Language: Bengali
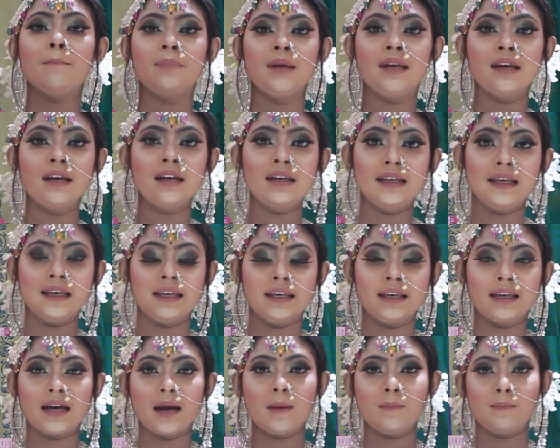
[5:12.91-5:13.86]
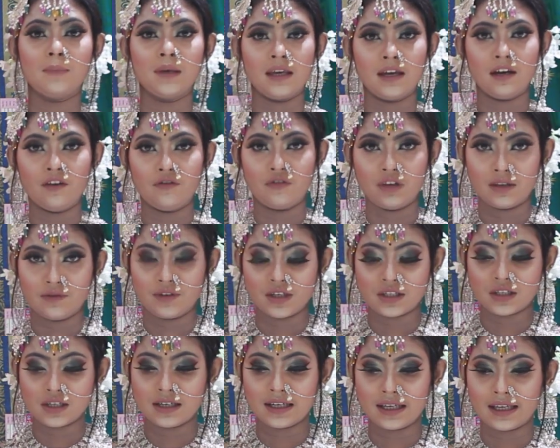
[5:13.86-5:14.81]
বিয়ের লেহেঙ্গা বিয়ের
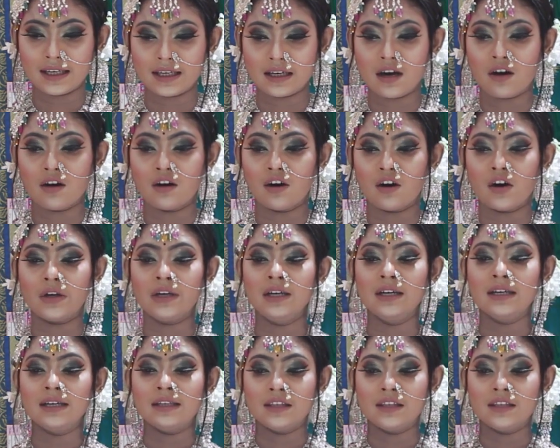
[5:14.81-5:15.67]
ভেলভেটের লেহেঙ্গা হয়